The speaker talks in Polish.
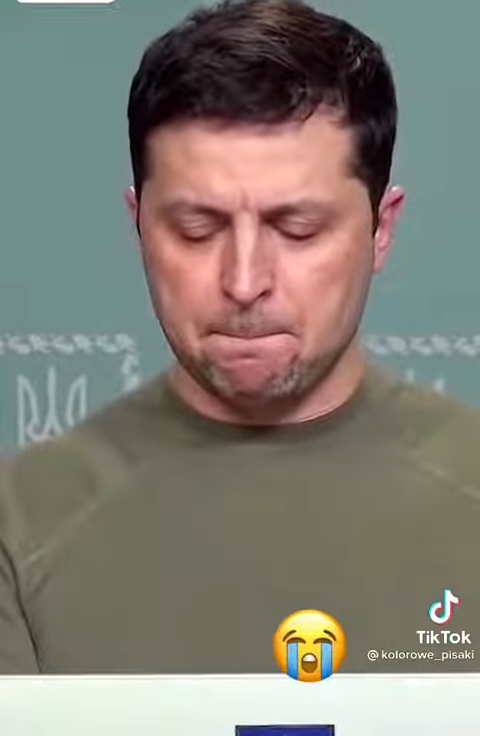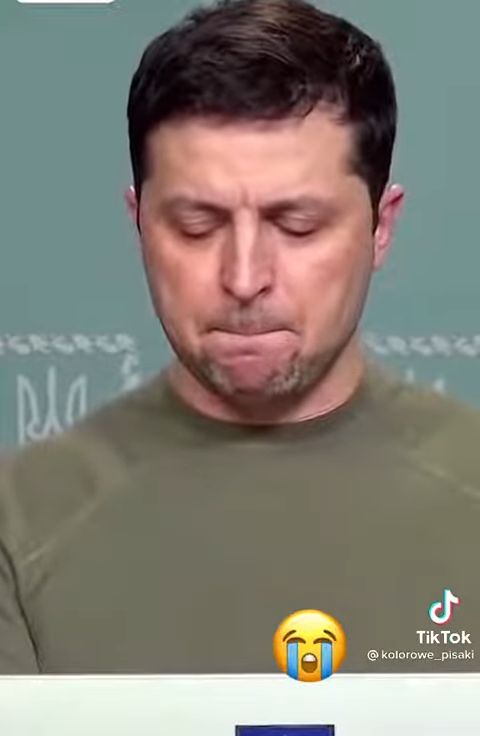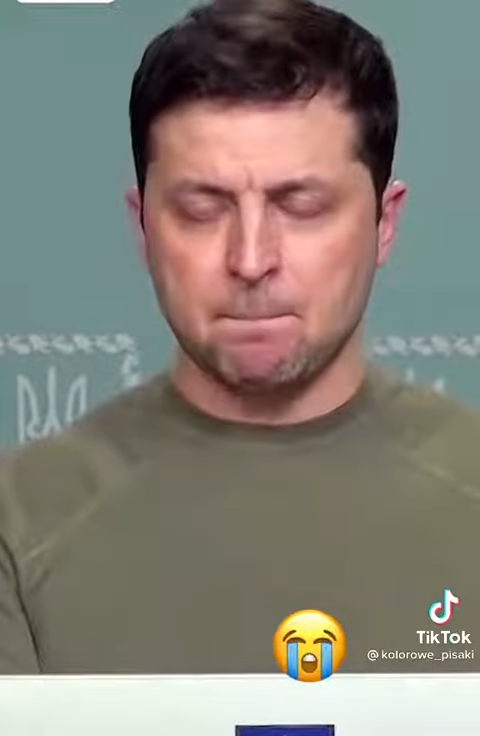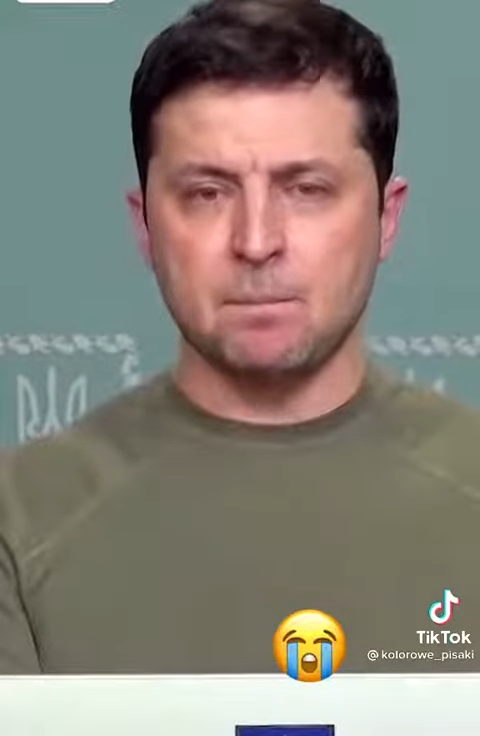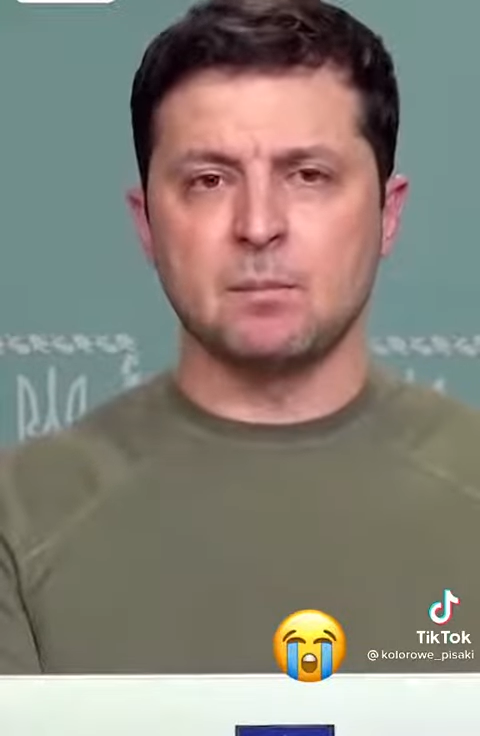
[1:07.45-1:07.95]

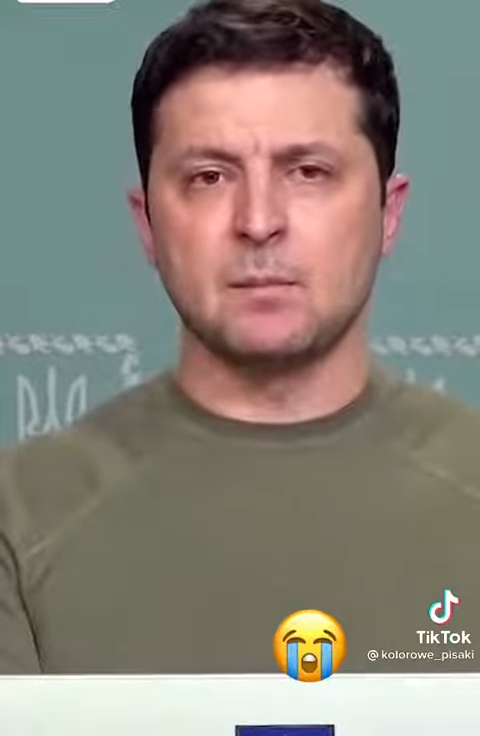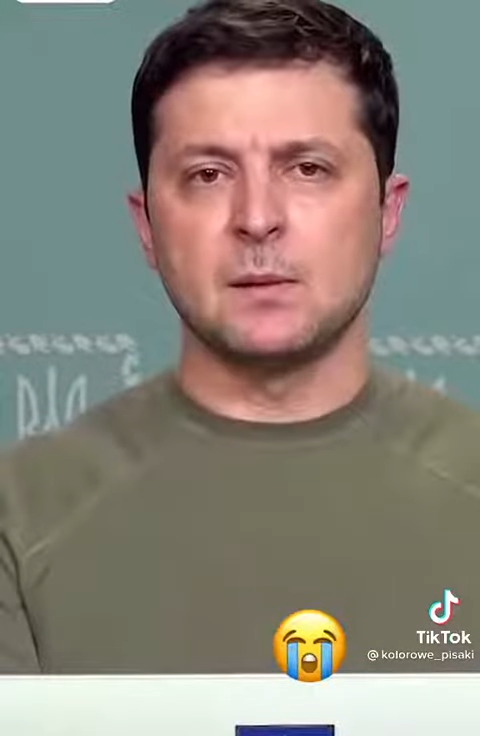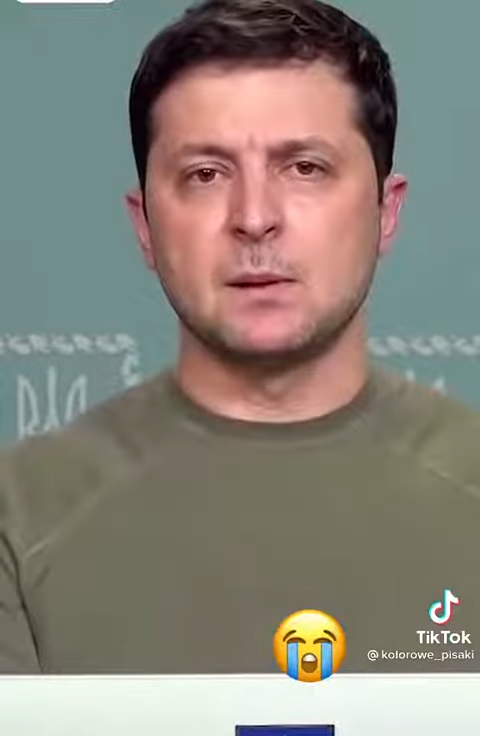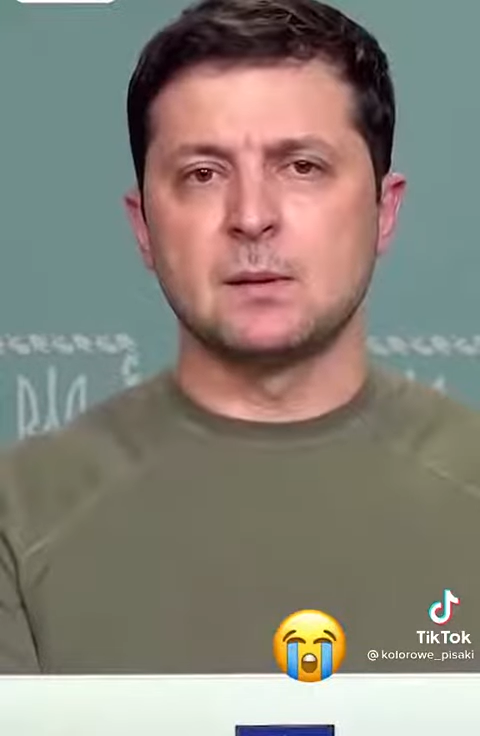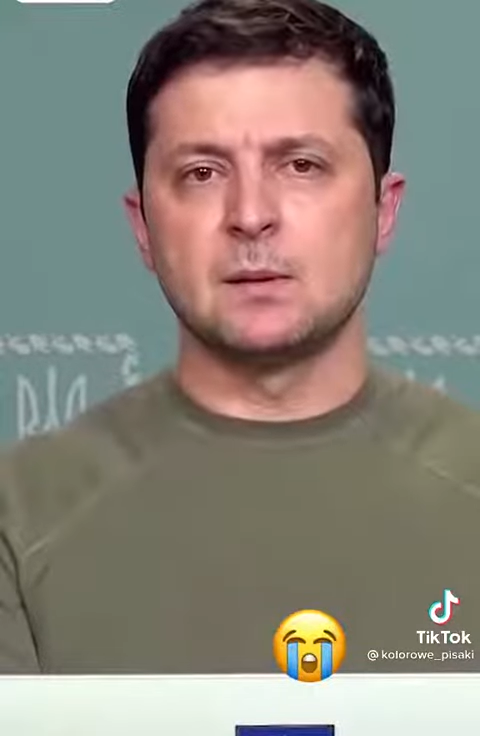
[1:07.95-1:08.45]
oznaczeni
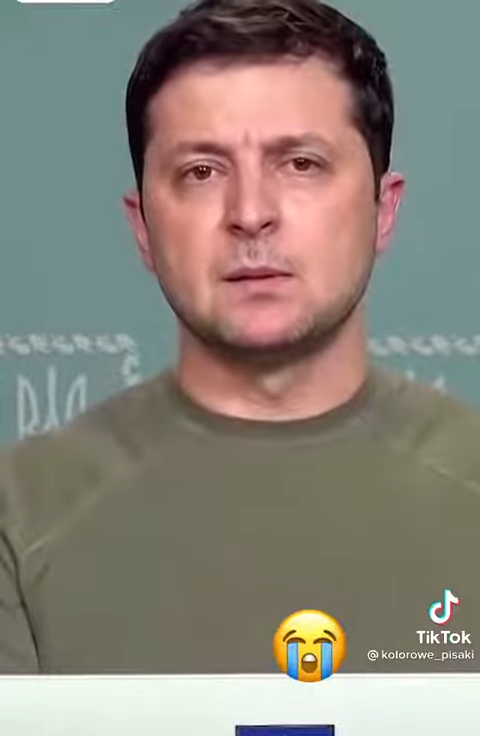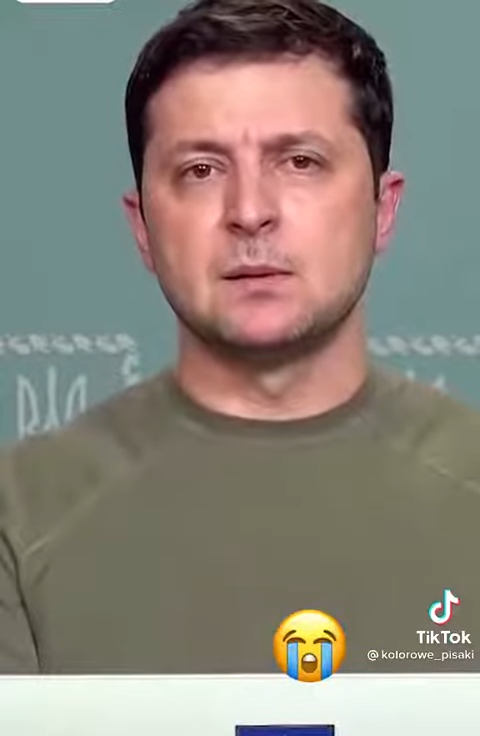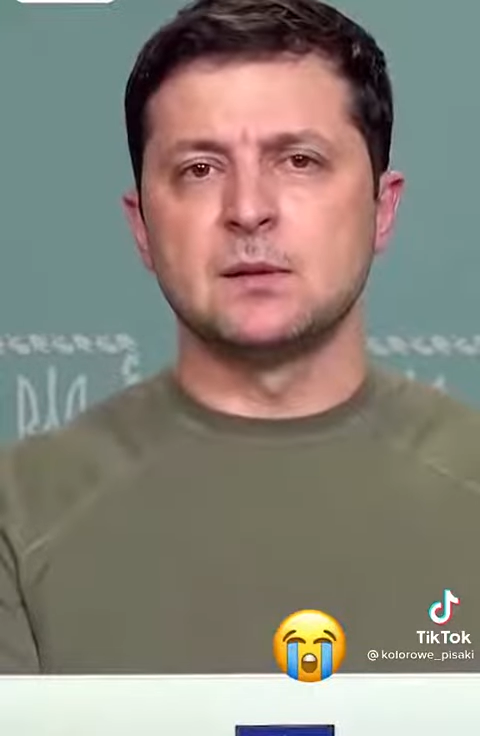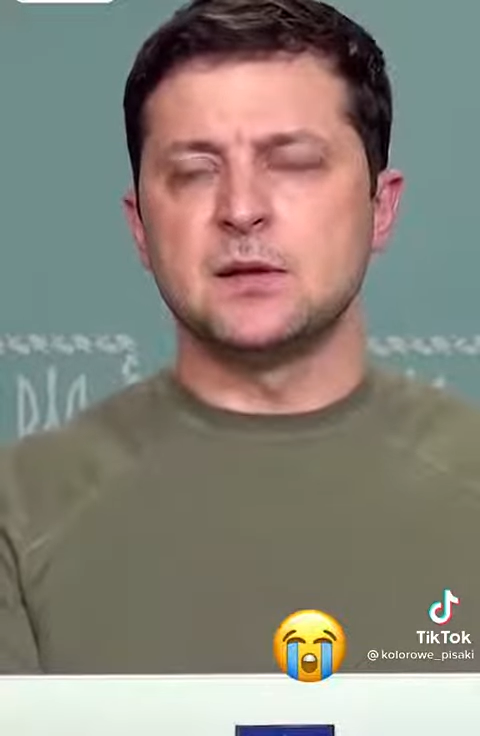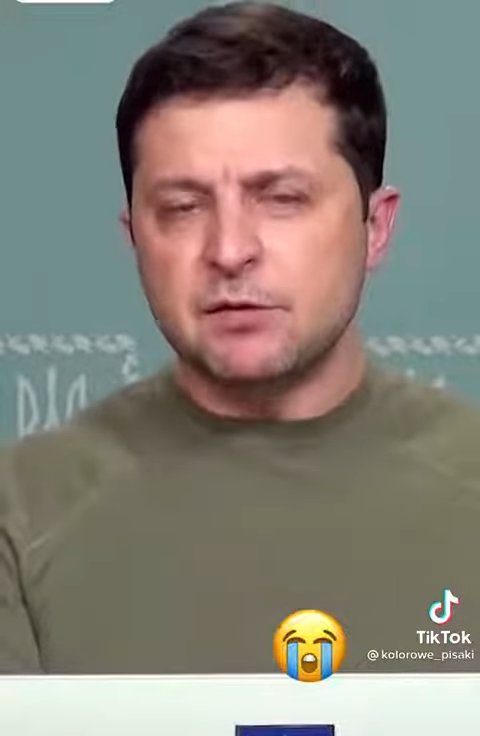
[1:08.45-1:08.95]
tytułem
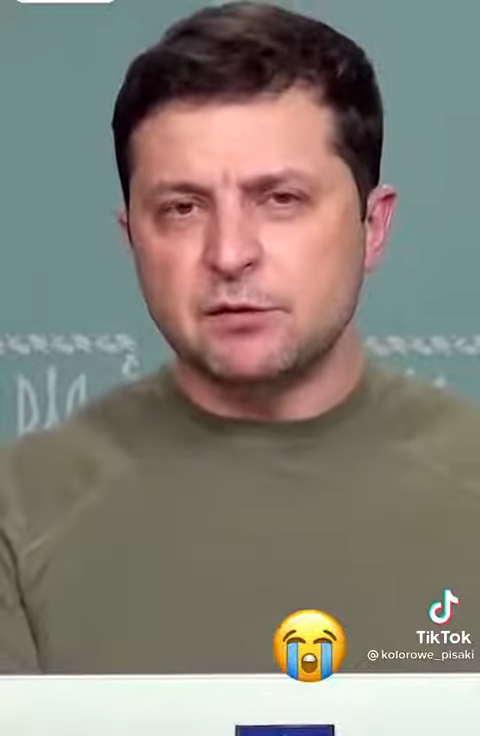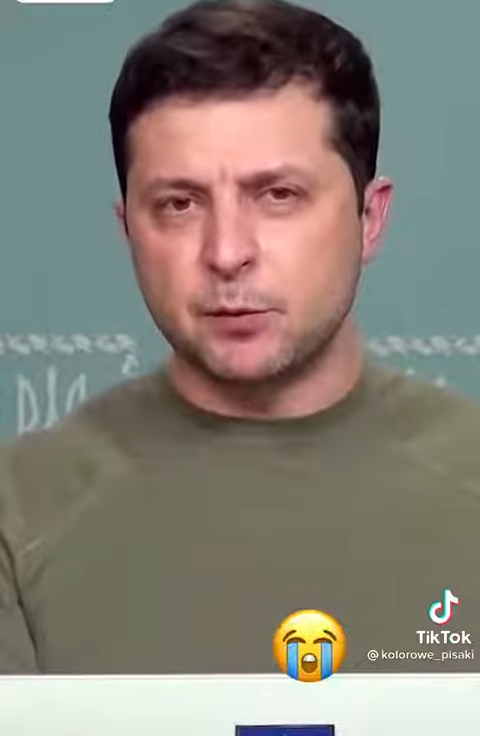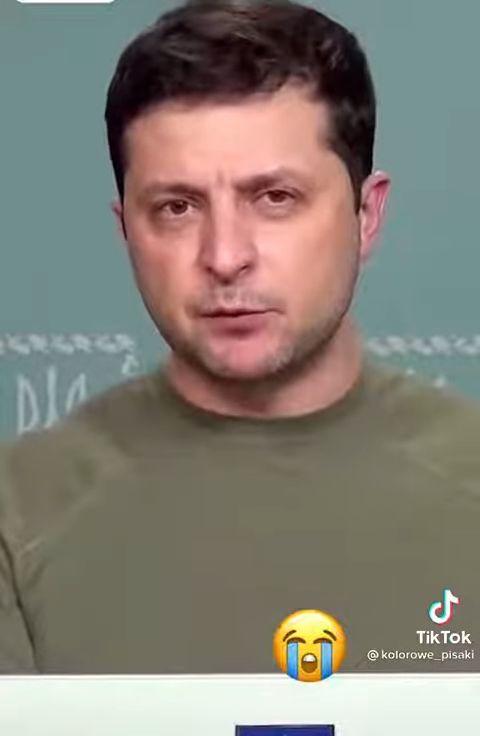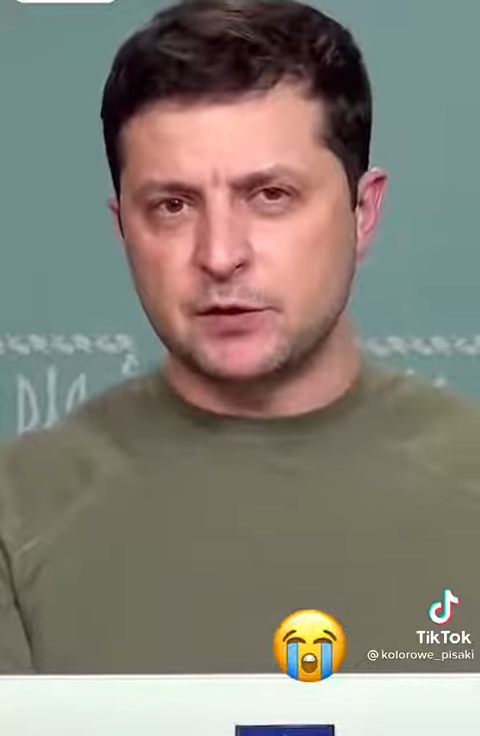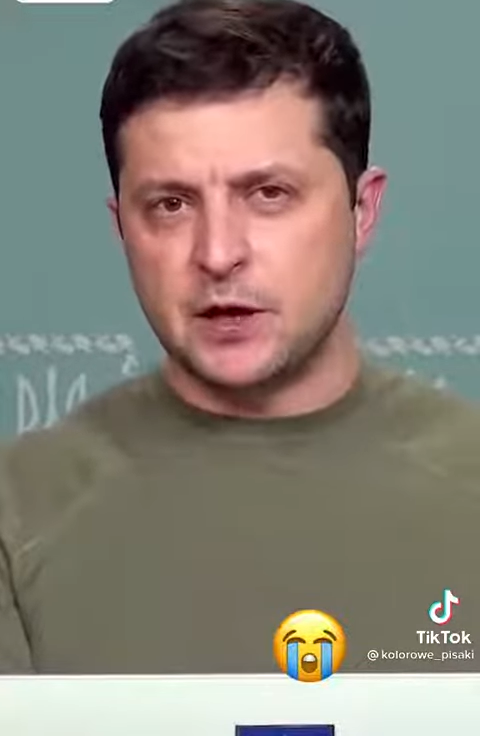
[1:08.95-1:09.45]
bohatera
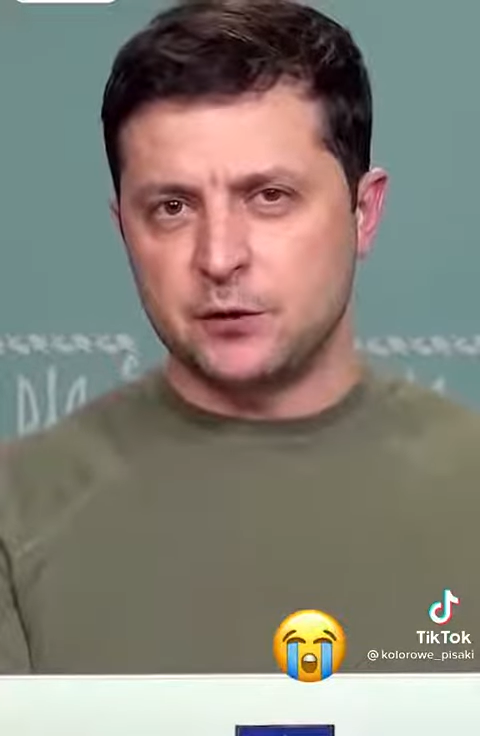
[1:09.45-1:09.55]
Ukrainy,